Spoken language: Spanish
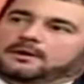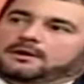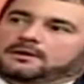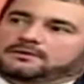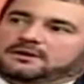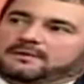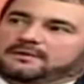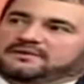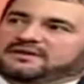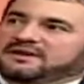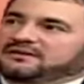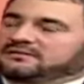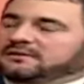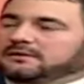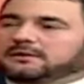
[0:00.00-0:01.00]
eh, a través
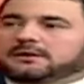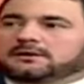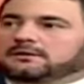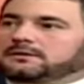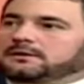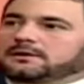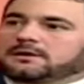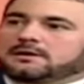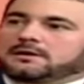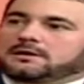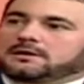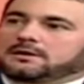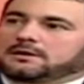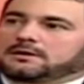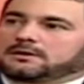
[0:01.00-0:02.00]
del internet
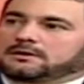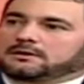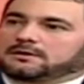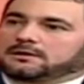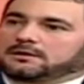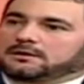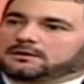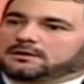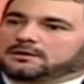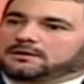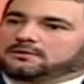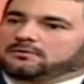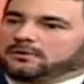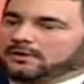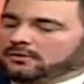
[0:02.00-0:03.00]
y
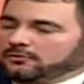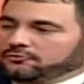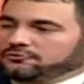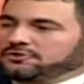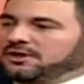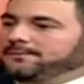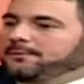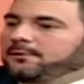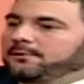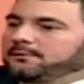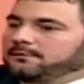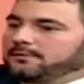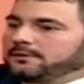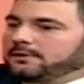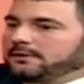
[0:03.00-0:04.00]
luego de un
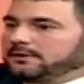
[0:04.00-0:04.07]
tiempo